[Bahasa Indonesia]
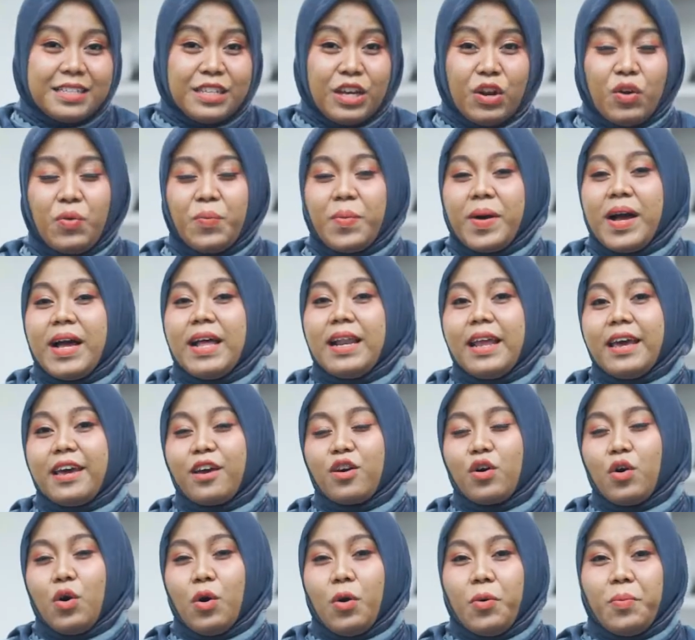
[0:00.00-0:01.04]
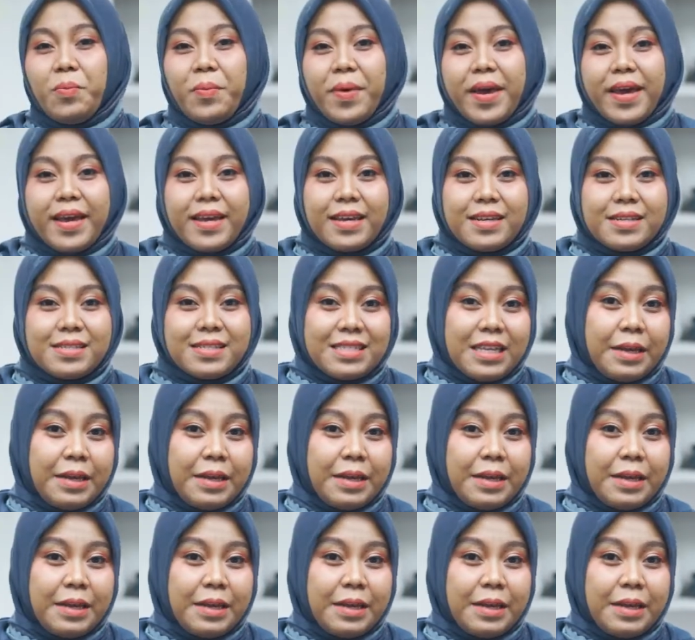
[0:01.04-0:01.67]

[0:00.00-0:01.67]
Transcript: Jangan lupa like, comment,